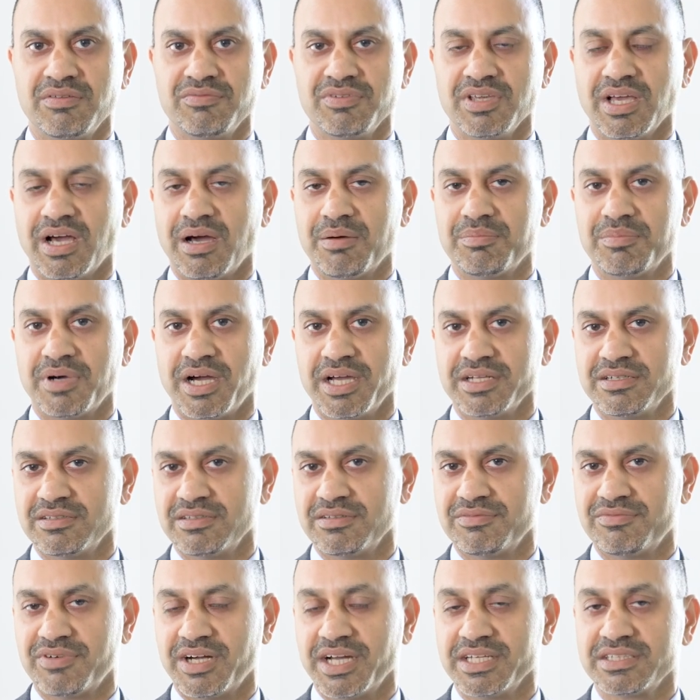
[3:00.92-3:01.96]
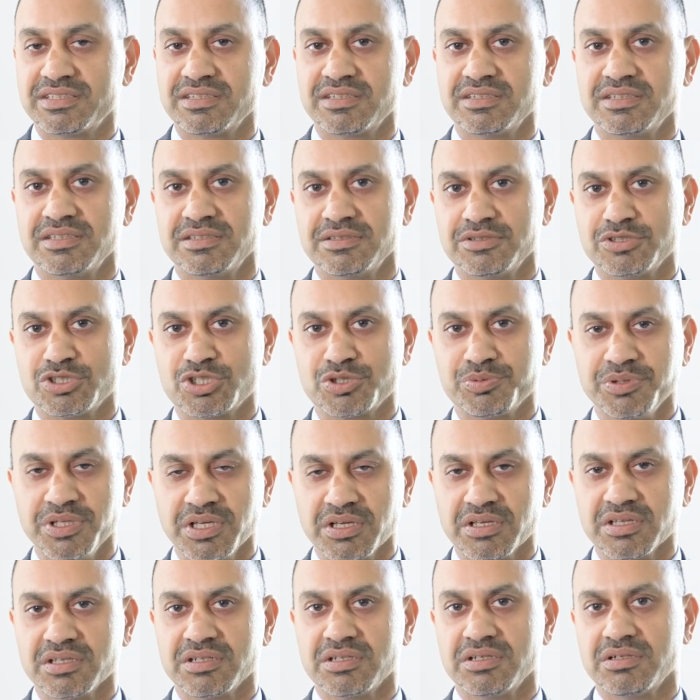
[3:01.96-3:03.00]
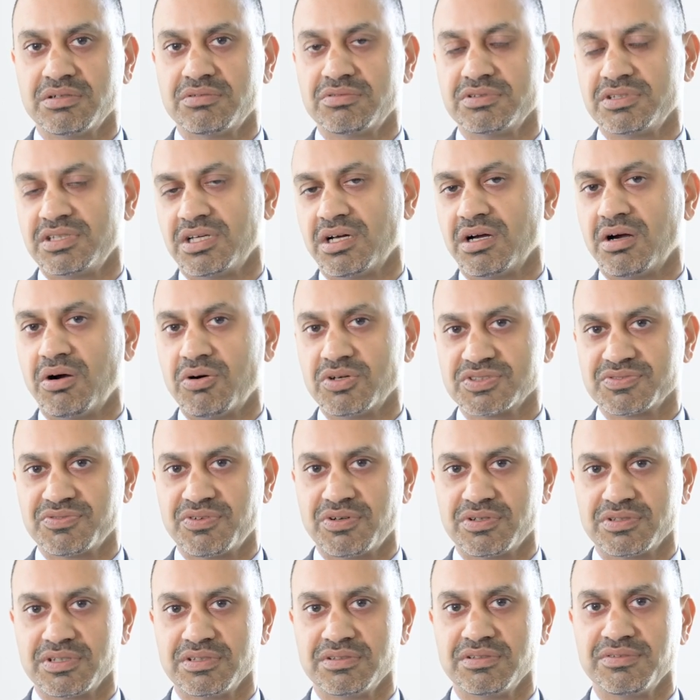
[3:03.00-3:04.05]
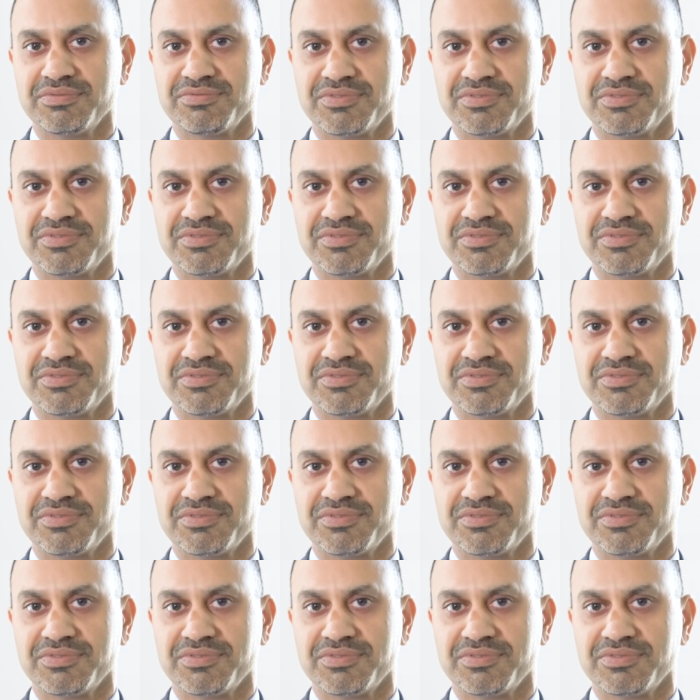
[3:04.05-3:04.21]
wir haben eine weiterhin schwierige und herausfordernde